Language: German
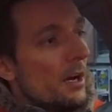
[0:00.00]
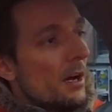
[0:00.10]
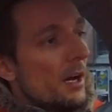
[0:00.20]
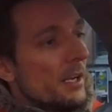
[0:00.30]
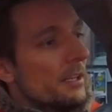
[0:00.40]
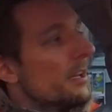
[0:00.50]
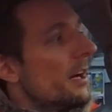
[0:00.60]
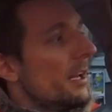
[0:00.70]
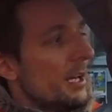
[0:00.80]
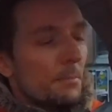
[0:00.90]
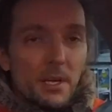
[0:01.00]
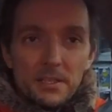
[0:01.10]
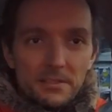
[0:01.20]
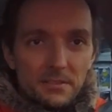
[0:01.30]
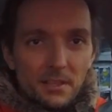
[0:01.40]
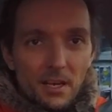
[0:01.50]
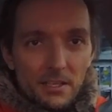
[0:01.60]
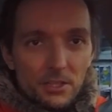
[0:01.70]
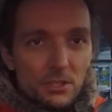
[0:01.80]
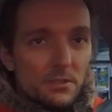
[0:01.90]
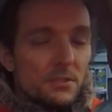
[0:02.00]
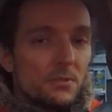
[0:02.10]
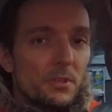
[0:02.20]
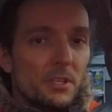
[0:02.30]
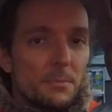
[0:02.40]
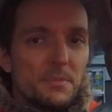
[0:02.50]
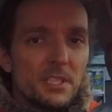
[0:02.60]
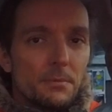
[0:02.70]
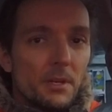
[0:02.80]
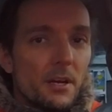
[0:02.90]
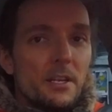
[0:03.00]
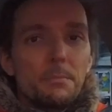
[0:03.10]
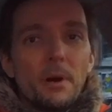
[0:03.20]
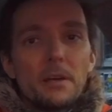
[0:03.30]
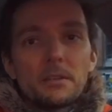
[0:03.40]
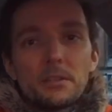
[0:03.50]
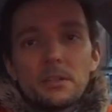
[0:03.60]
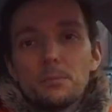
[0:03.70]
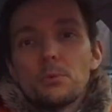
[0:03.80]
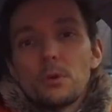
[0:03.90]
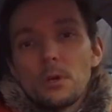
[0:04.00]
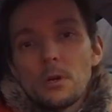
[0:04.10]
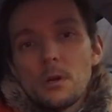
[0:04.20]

An den allermeisten Ladestationen gibt es aber keine Parkgebühr.